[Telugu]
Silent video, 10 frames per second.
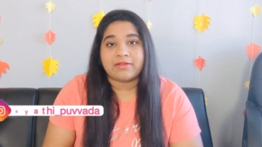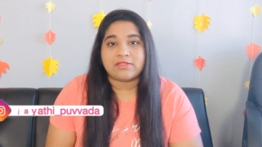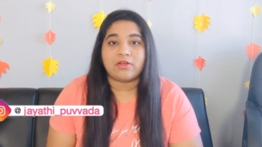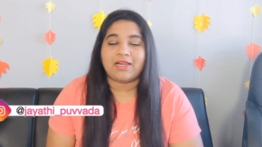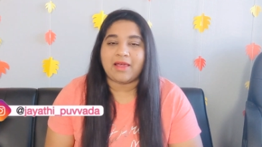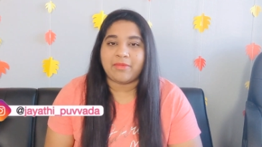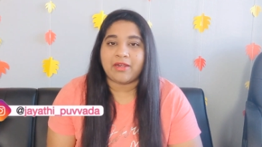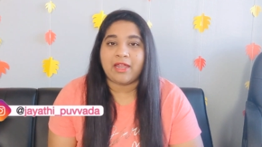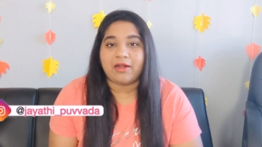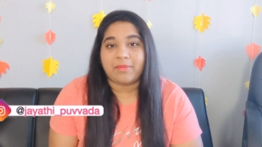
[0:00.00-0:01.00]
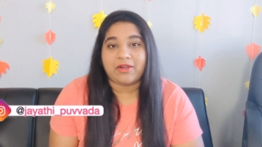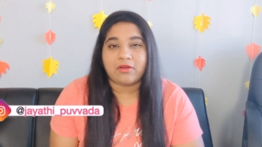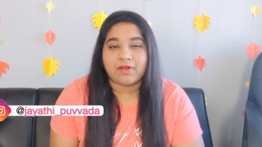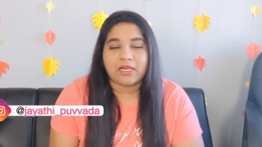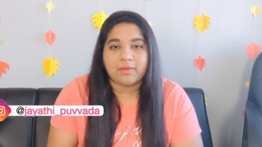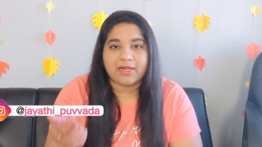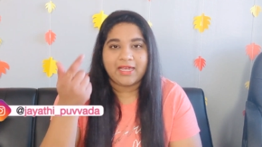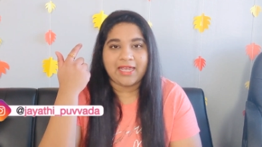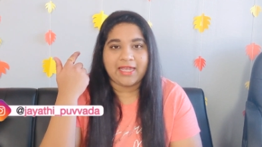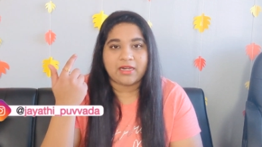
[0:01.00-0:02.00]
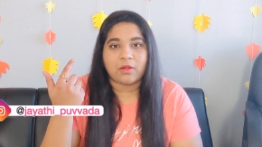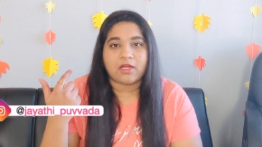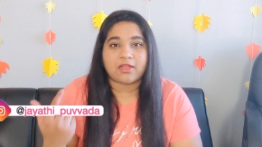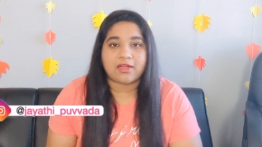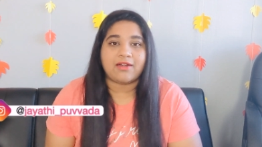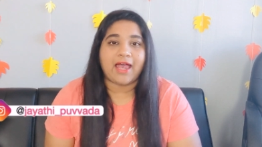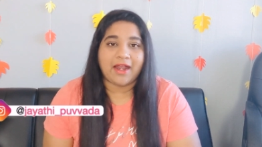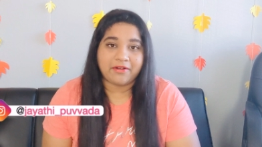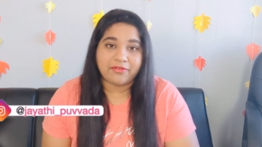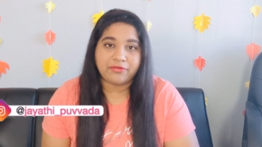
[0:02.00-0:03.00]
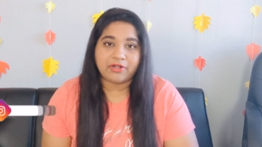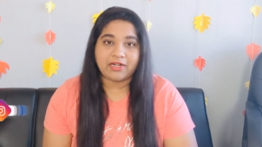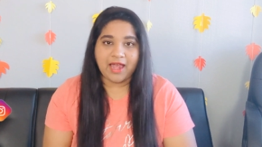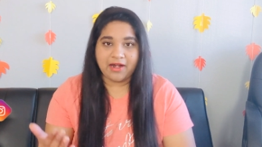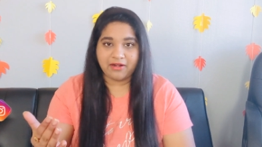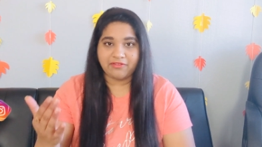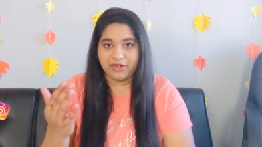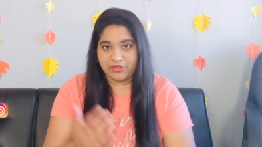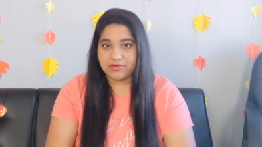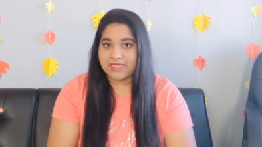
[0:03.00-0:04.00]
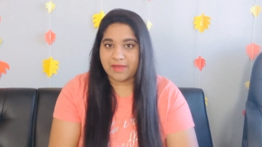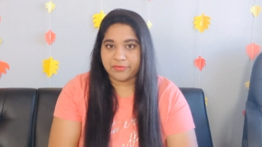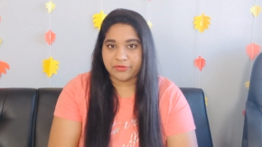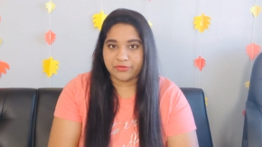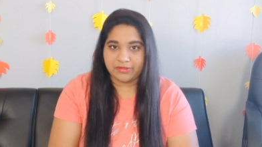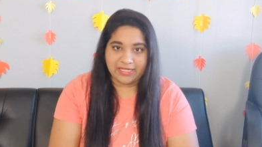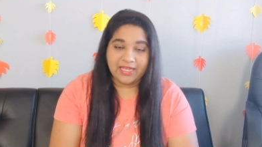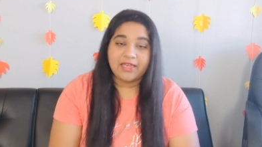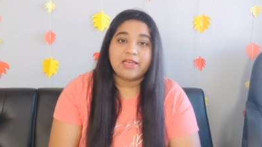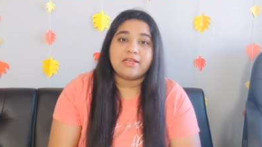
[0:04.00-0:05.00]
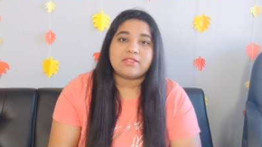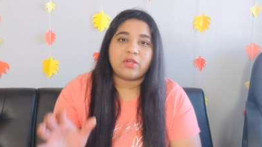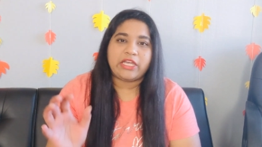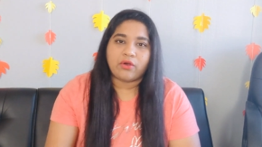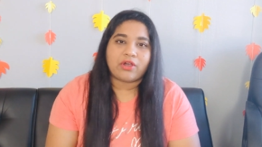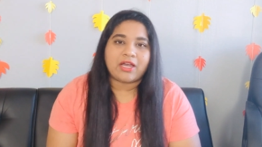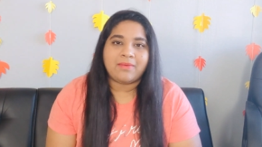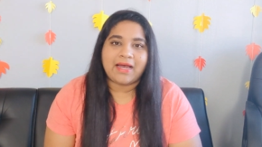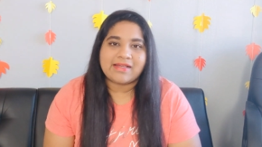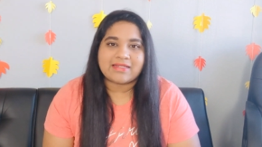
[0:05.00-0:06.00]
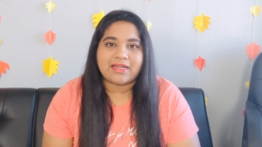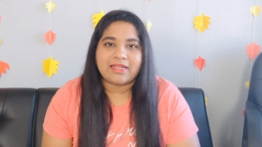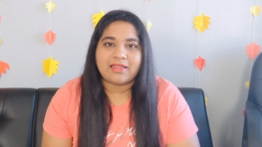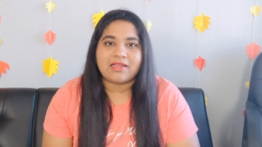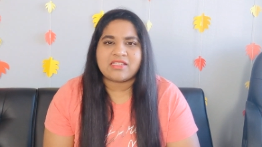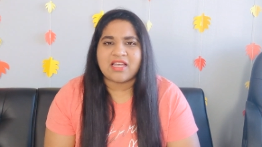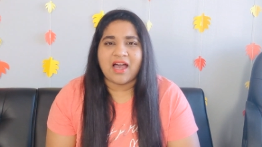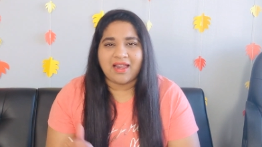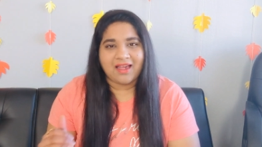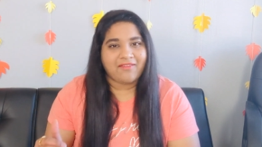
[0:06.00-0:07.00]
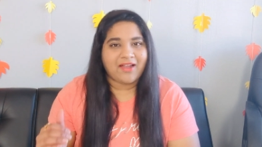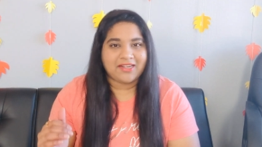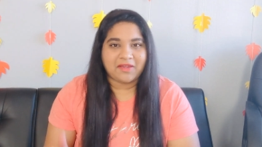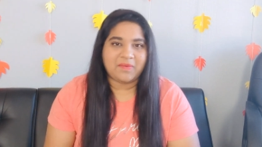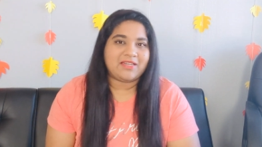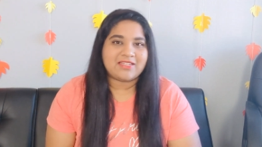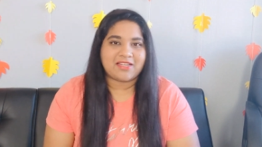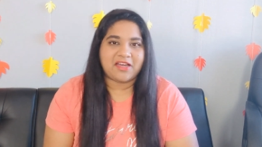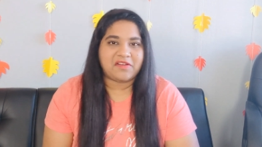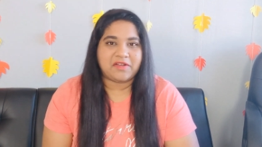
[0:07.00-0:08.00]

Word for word: సో లెమన్ అండ్ పెరుగు వల్ల మన హెయిర్ లో కనుక డాండ్రఫ్ ఉంటే డాండ్రఫ్ రెడ్యూస్ అయిపోతుంది సో ఈ ఒక్క మాస్క్ అనేది చాలా వాటికి పరిష్కారం